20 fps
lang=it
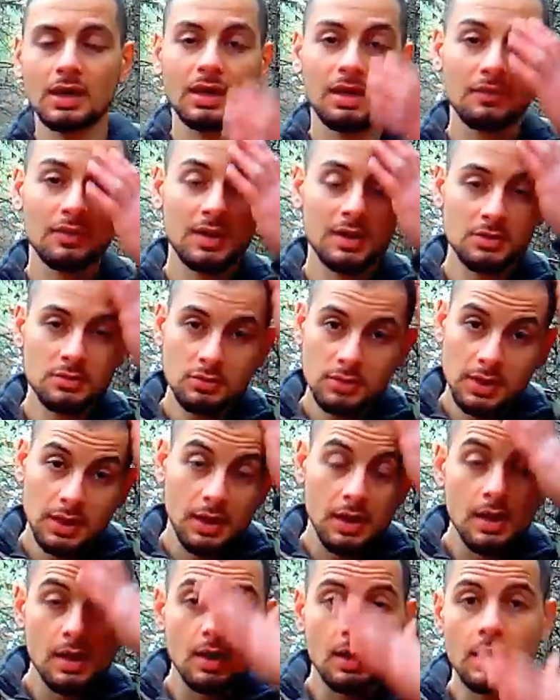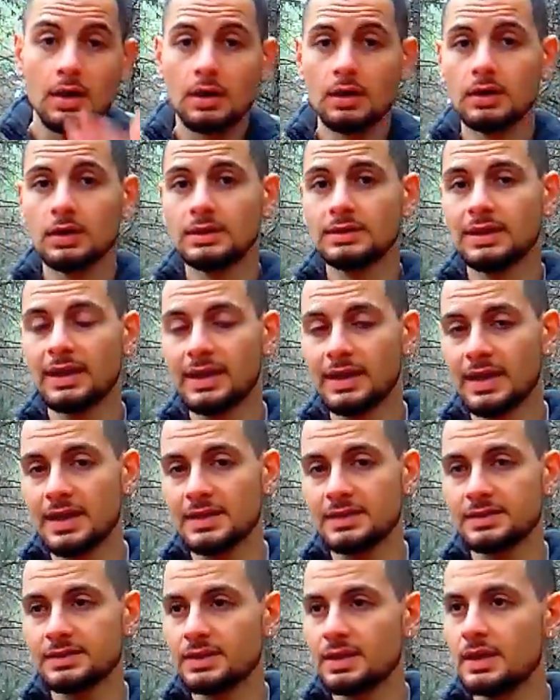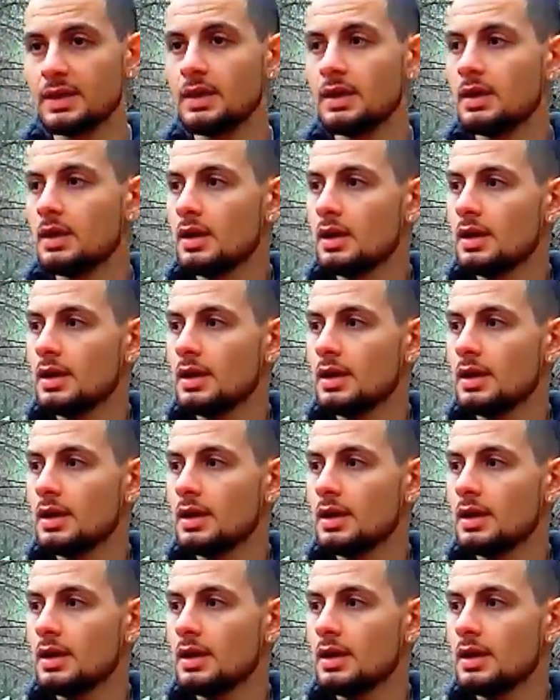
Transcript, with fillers: la navigazione eh, terrestre